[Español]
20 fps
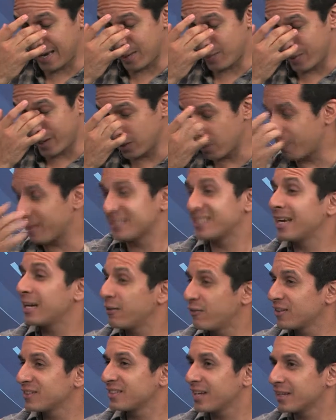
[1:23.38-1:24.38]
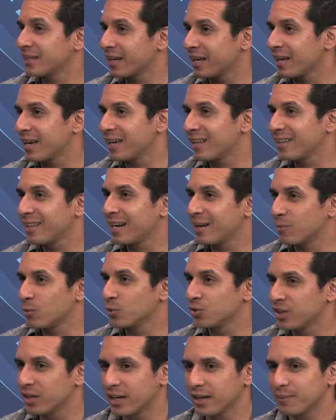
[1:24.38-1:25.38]
bueno, pasé a la faceta de la
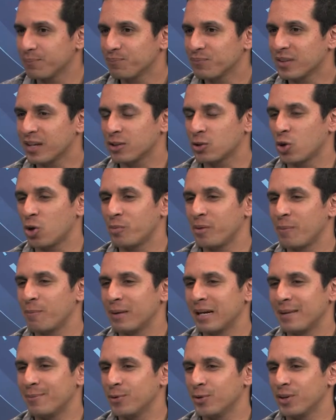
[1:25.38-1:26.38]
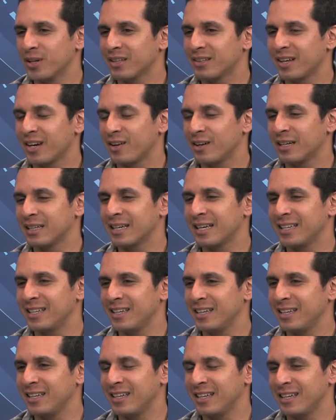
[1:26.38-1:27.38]
música. Todos mis primos estaban
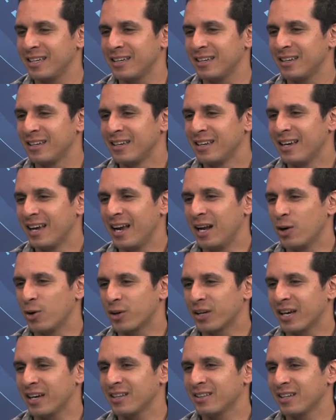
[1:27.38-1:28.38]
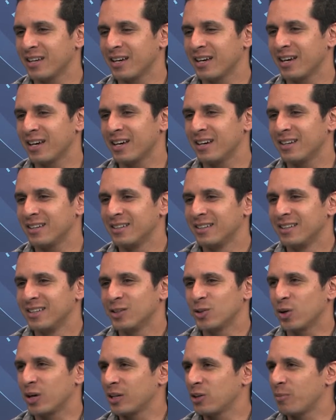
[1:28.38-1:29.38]
allí en la orquesta,
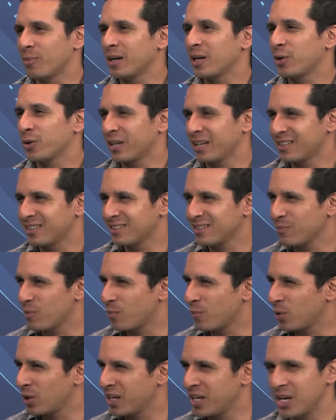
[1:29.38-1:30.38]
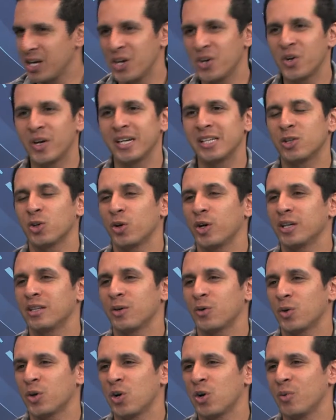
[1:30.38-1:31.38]
tocando para la orquesta Simón Bolívar y toda
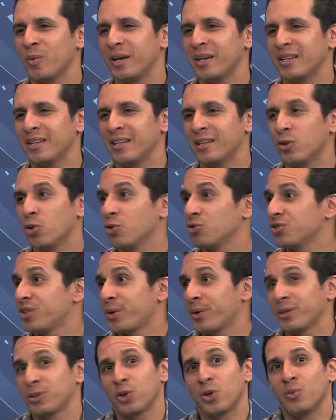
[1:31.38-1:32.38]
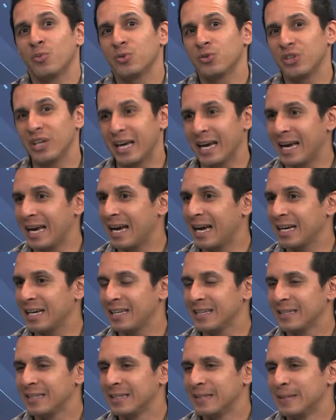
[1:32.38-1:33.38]
esta broma, en conservatorios
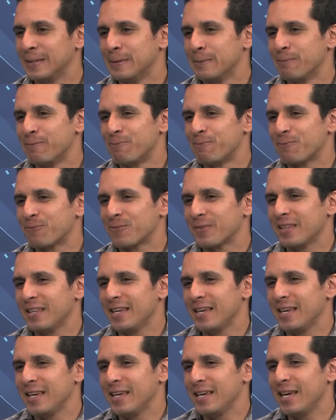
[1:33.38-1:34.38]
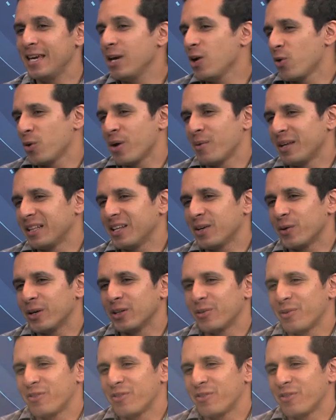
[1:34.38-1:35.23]
musicales. Y obviamente, bueno, mi